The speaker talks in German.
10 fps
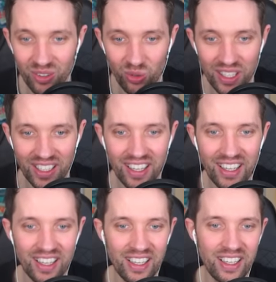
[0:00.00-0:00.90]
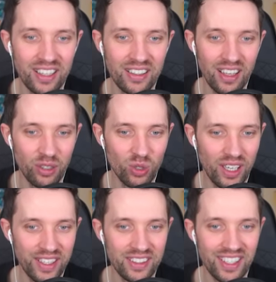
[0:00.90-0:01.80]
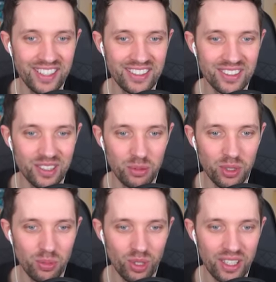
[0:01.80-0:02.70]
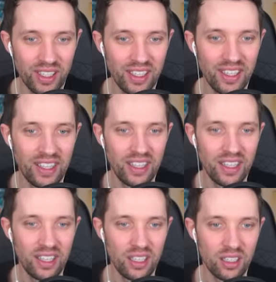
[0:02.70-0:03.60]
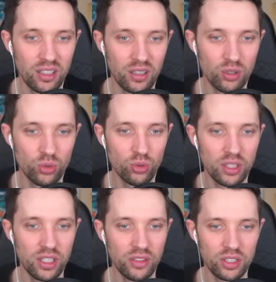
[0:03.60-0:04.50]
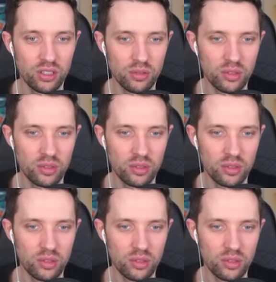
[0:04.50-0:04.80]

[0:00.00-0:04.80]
oh, easy. Ja, aber nur ein, reicht nicht. Ich brauche einen Block. Kohle. Ich brauche eine